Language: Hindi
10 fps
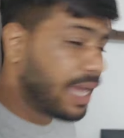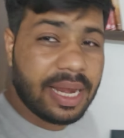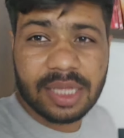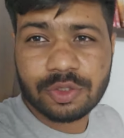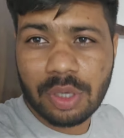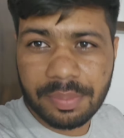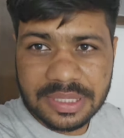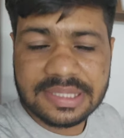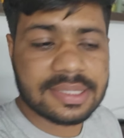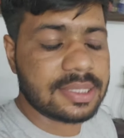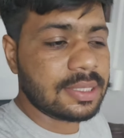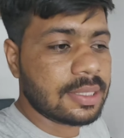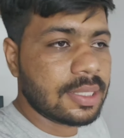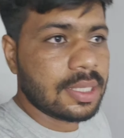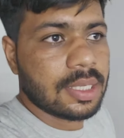पायल आज थोड़ा बिजी थी
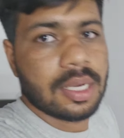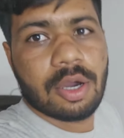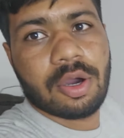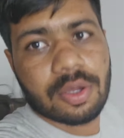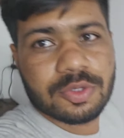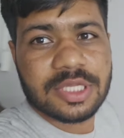और